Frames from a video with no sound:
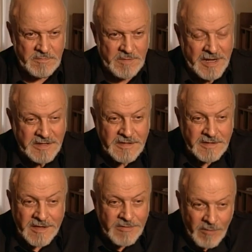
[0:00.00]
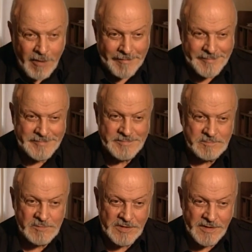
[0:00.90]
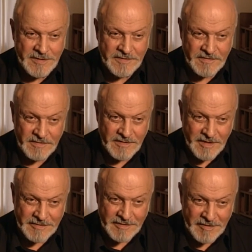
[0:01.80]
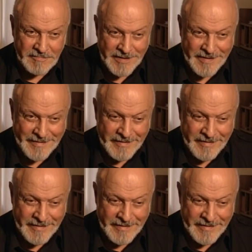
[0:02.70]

Антикино решил я главное.